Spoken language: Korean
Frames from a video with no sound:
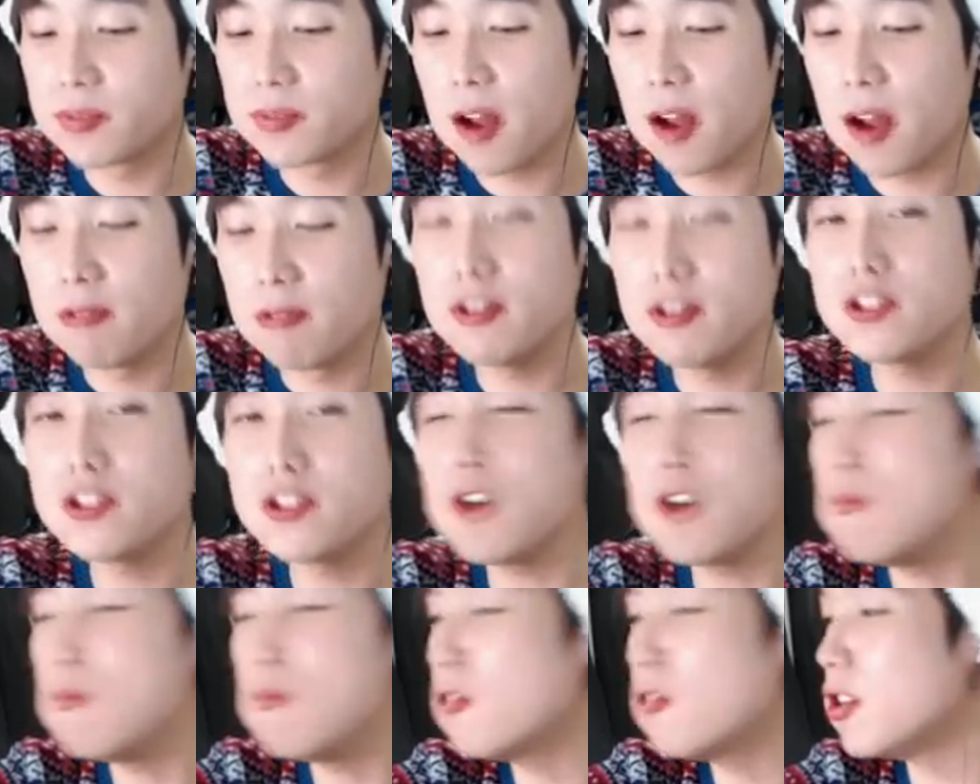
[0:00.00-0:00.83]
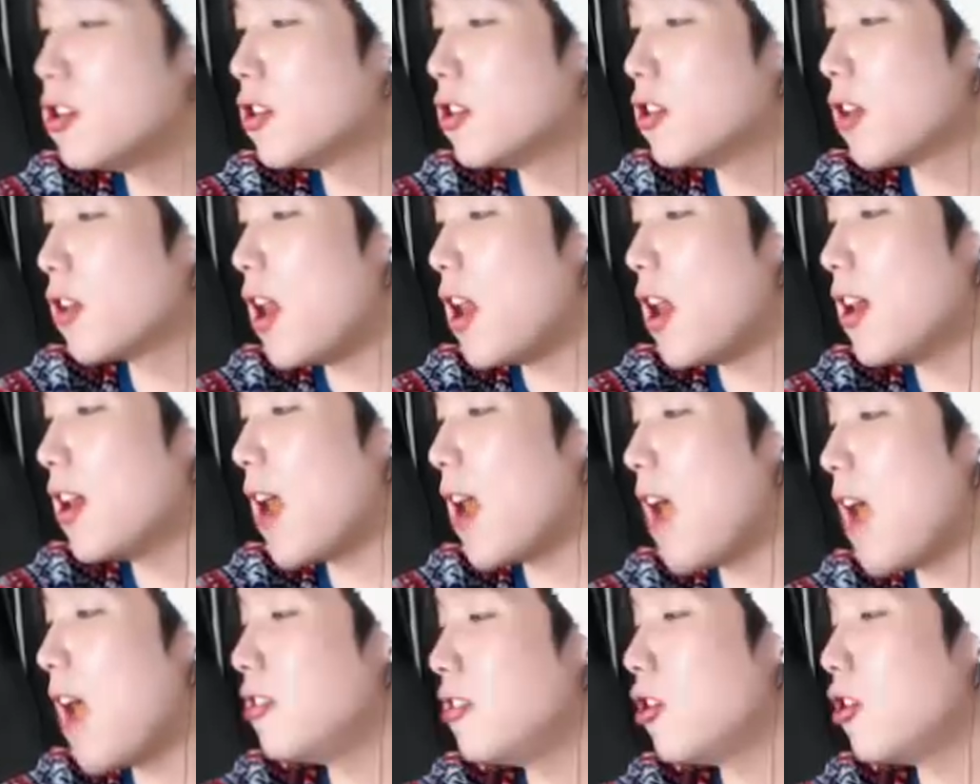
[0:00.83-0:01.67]
우리 천무기는 게이가
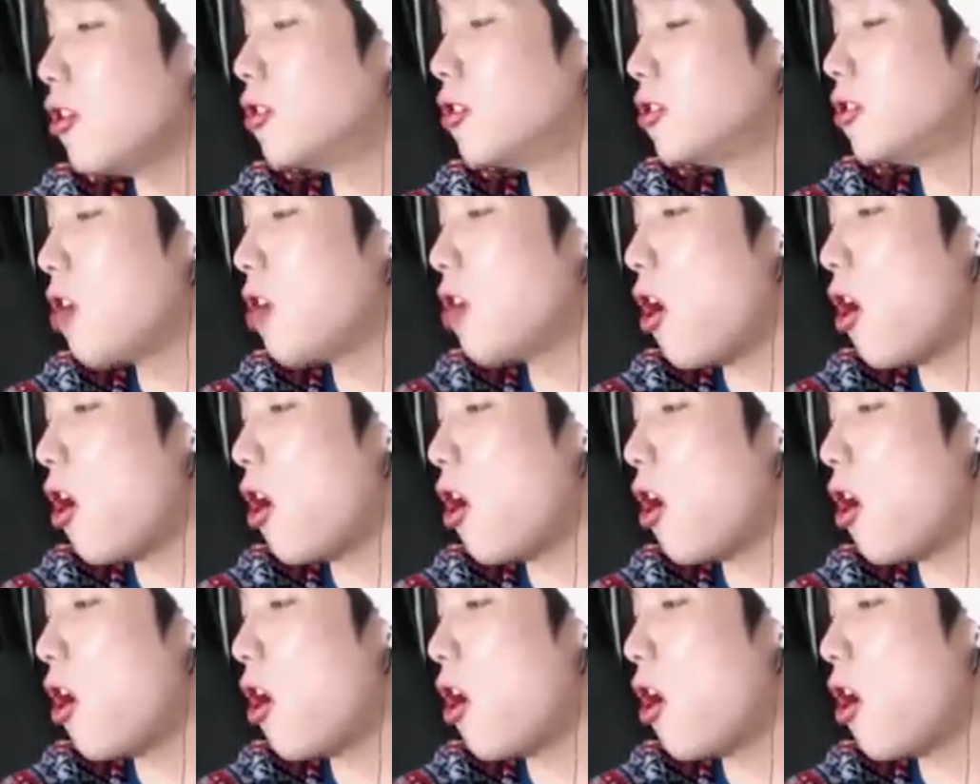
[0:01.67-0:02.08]
아니겠어?